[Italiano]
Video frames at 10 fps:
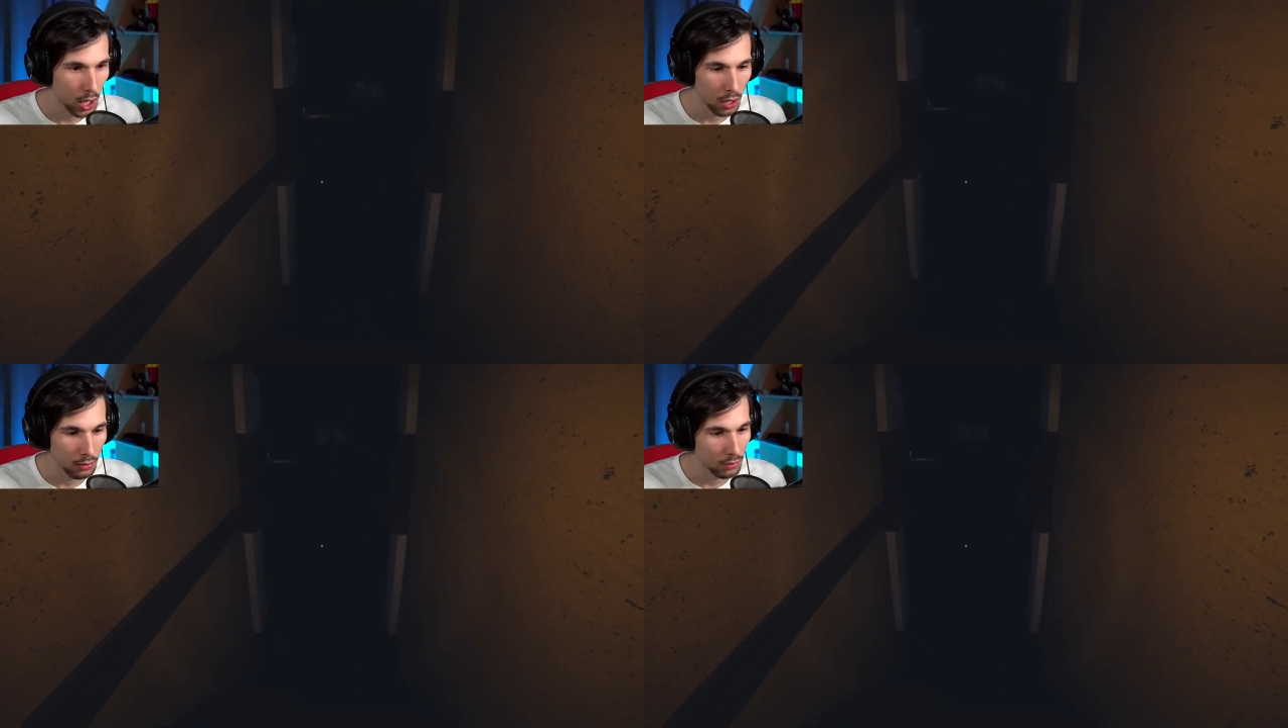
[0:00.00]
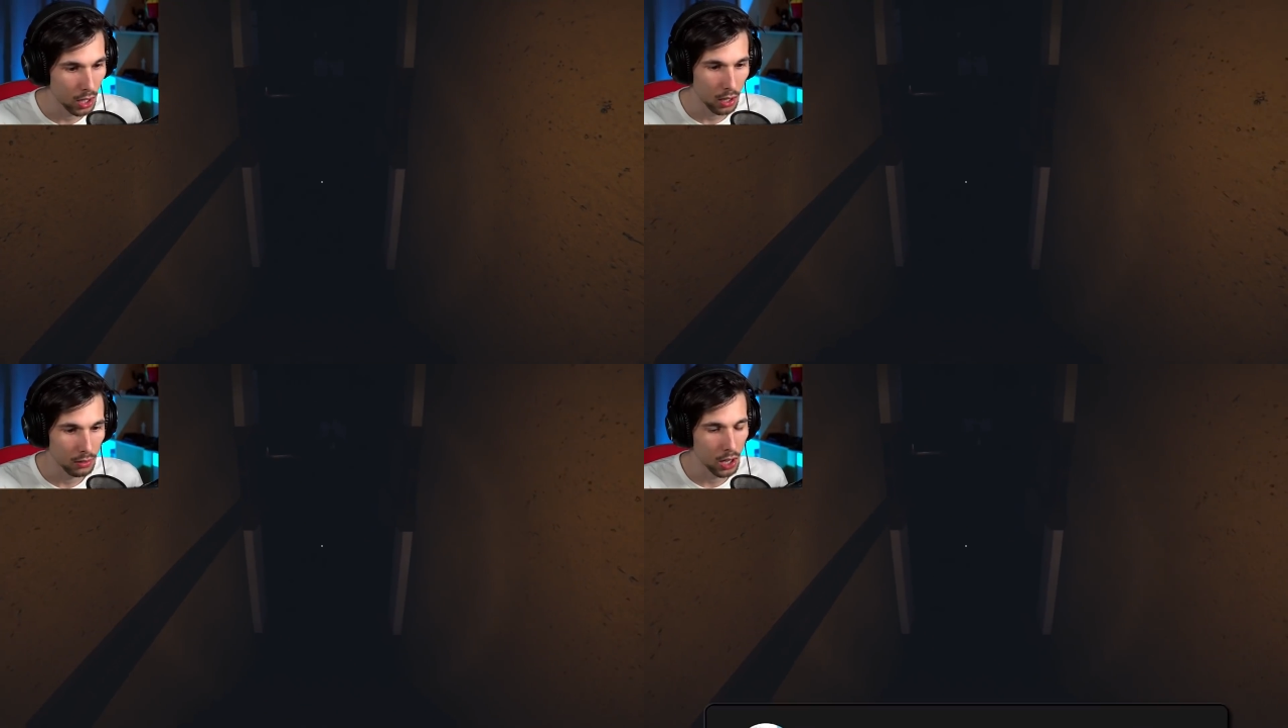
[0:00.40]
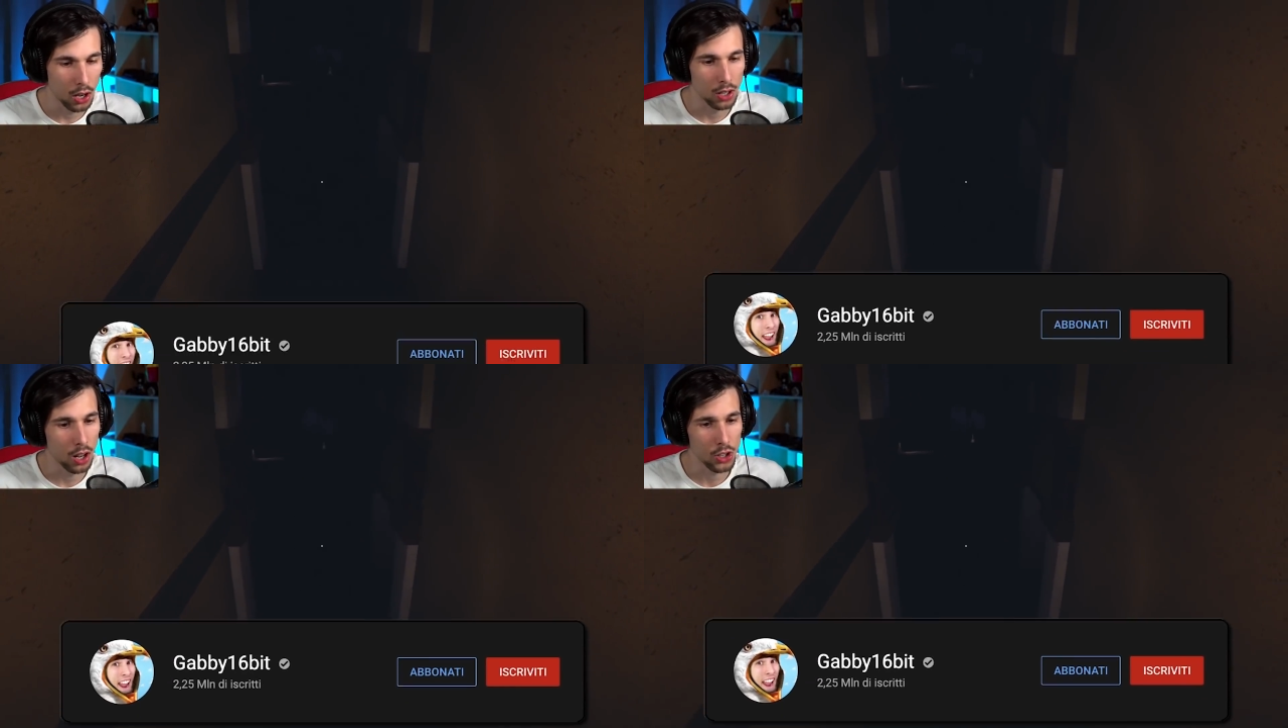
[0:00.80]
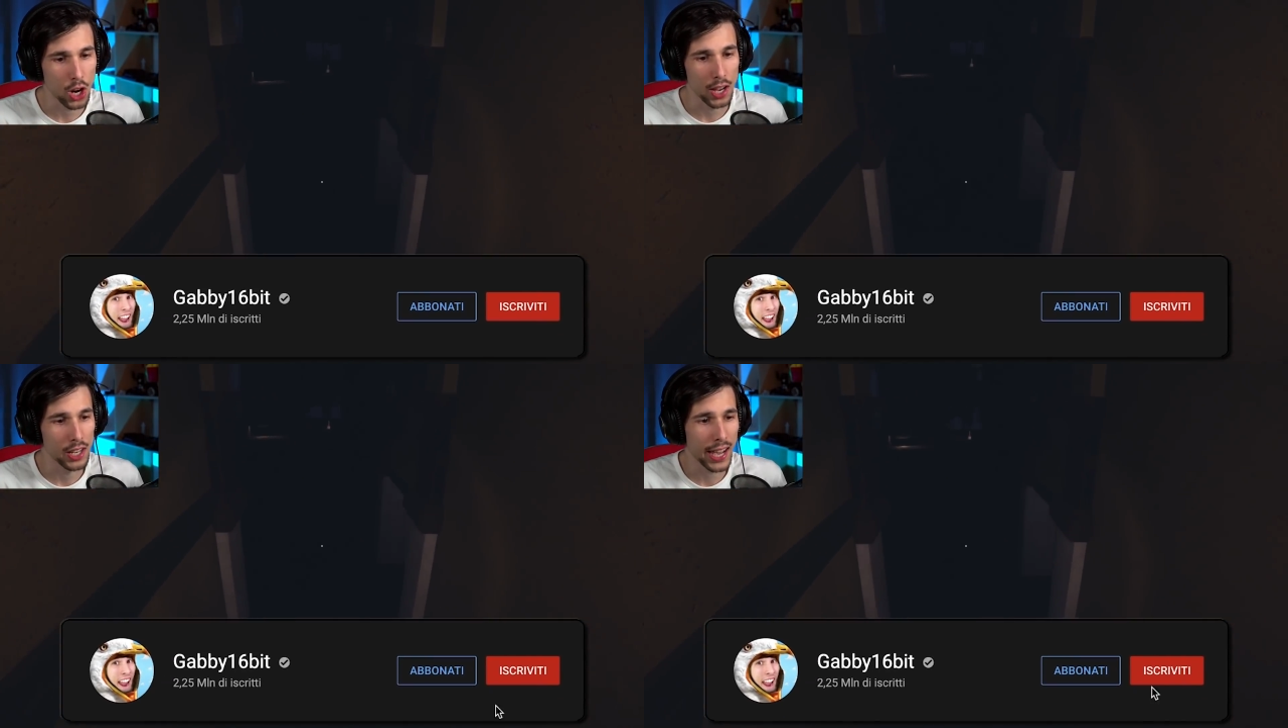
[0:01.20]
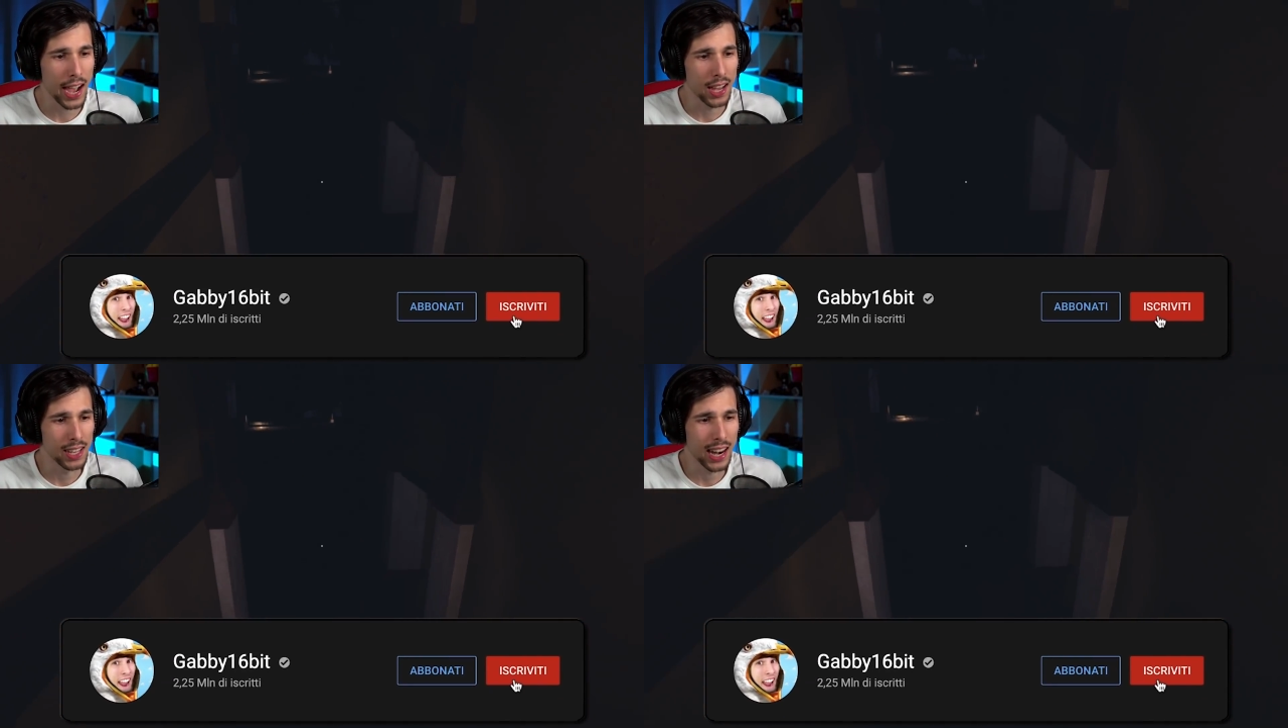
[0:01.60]
No, no, no, no. Cioè,
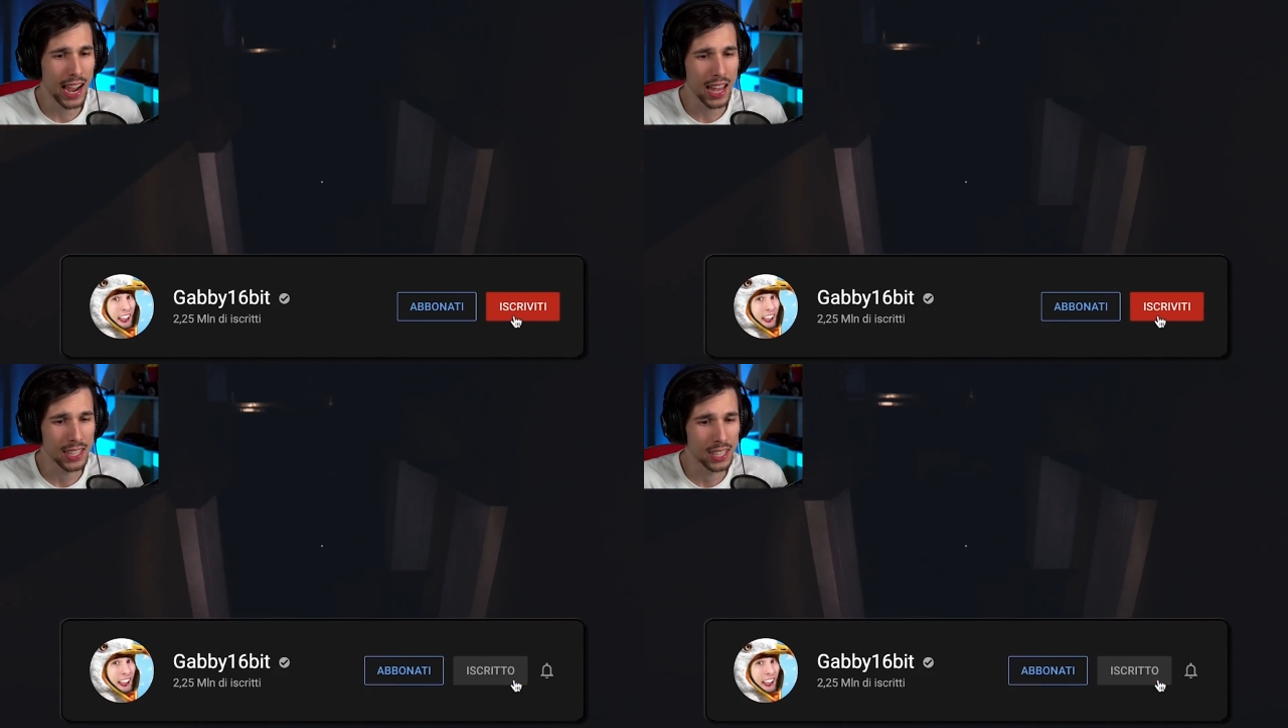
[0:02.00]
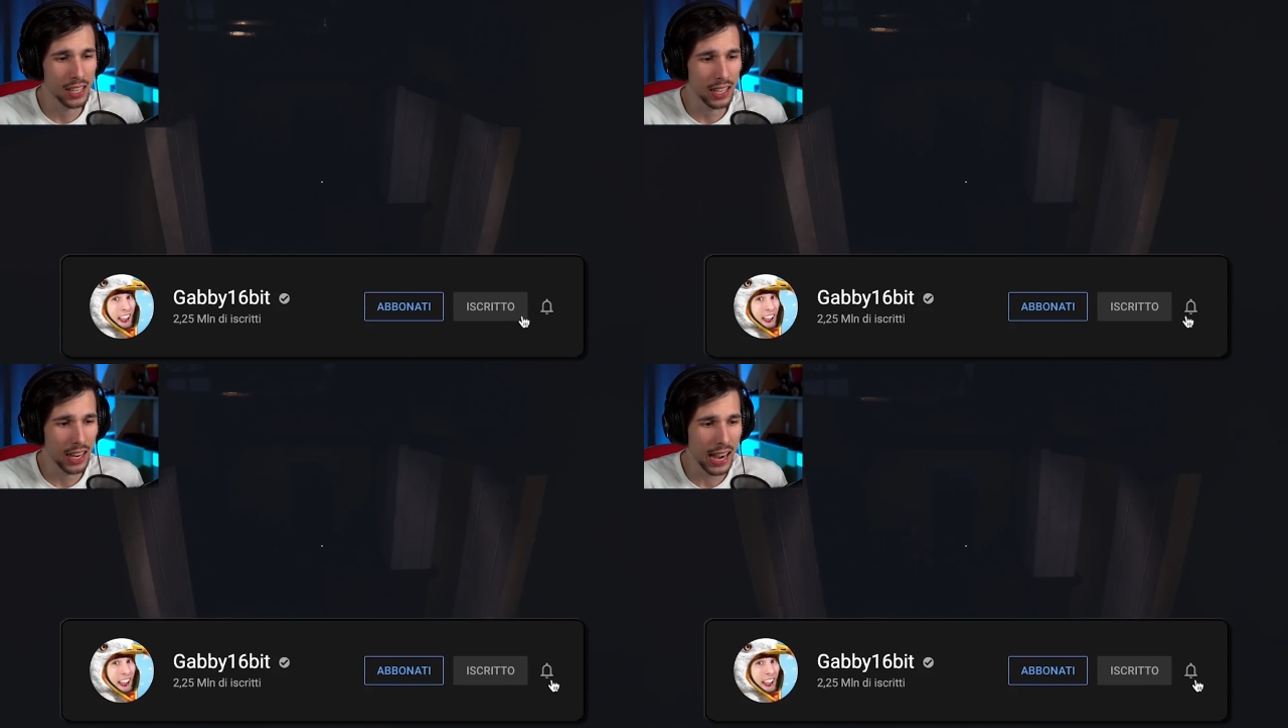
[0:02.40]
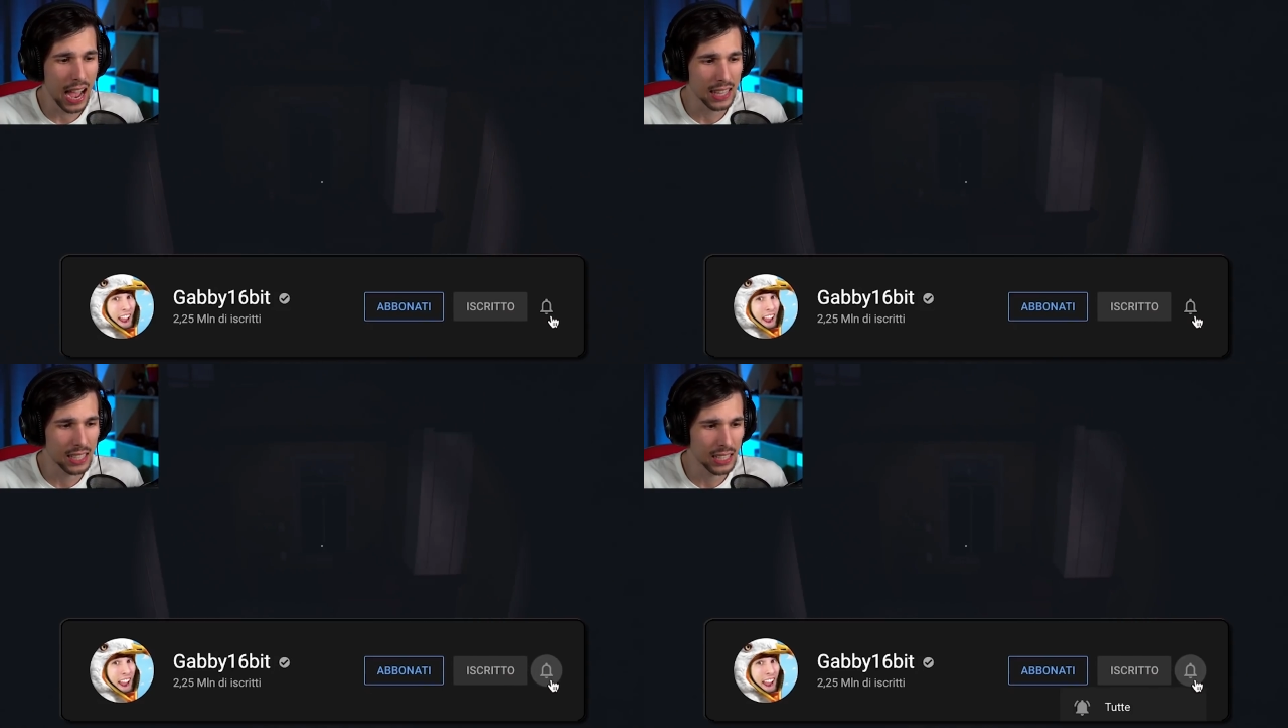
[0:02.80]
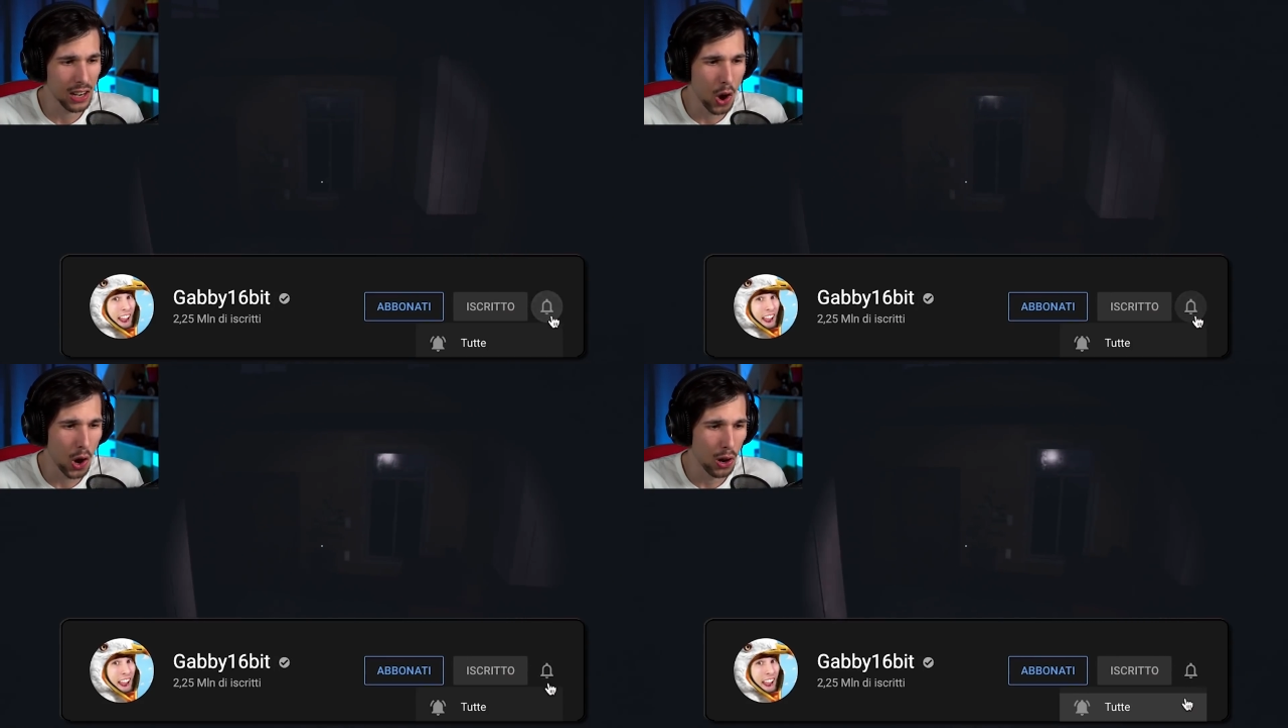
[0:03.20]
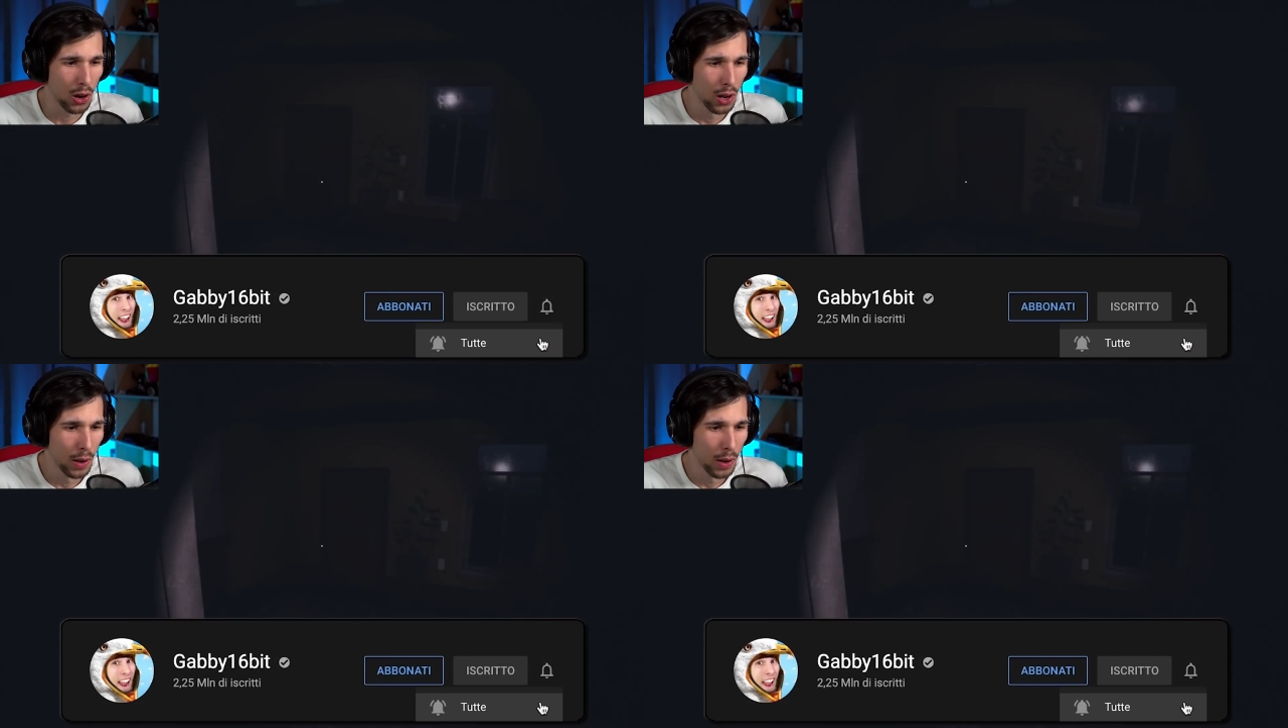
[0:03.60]
raga, ragazzi, ragazzi, no.